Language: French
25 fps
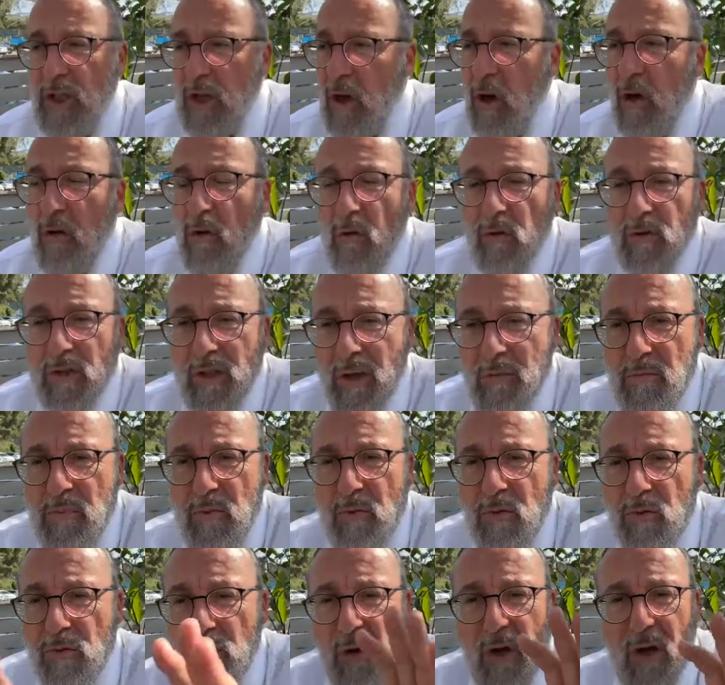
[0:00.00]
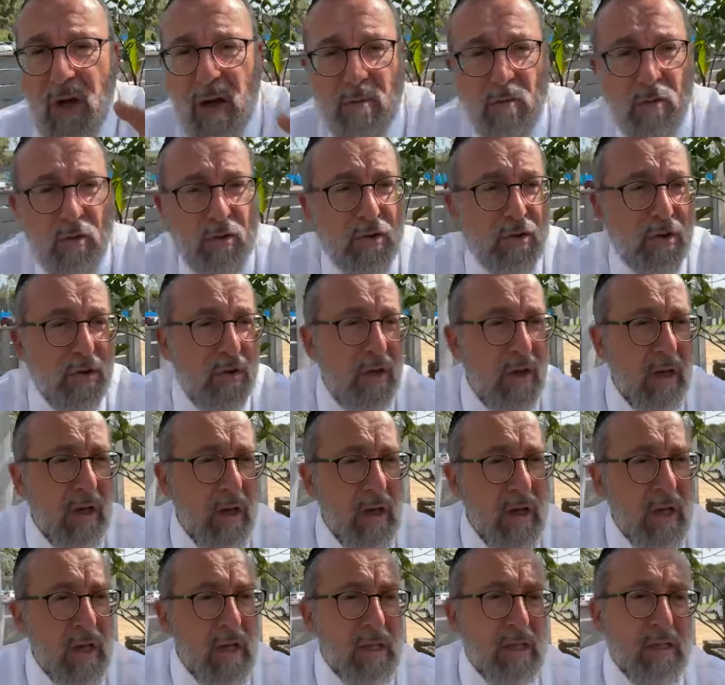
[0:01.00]
j'ai rencontré beaucoup de chamouches.
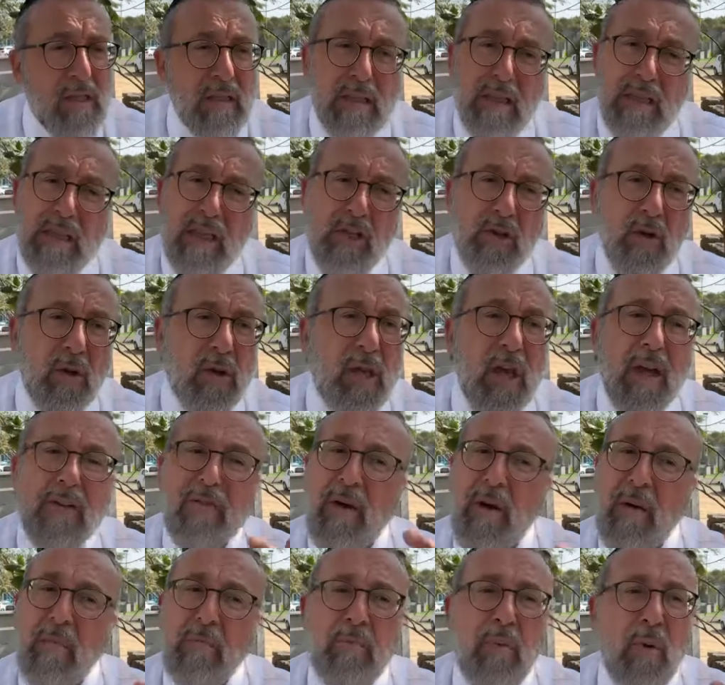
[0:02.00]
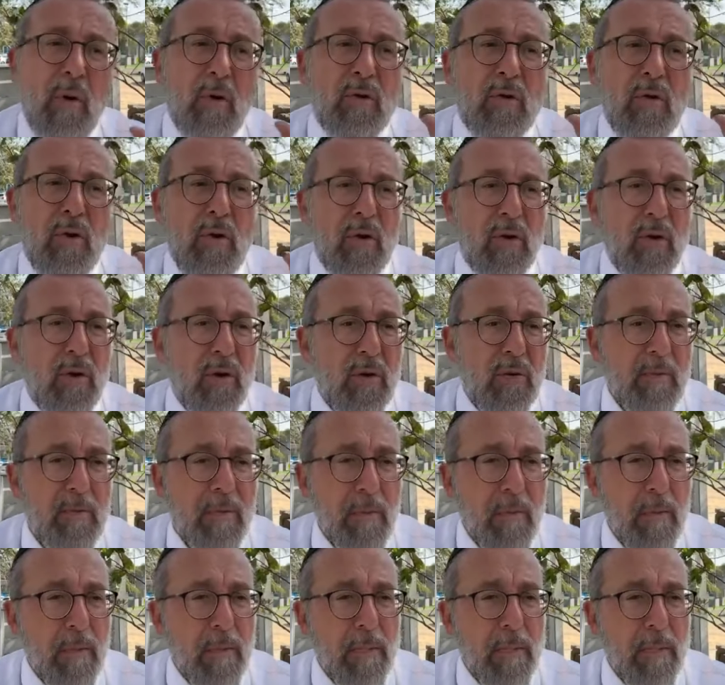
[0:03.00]
C'était des gens qui avaient un bon cœur.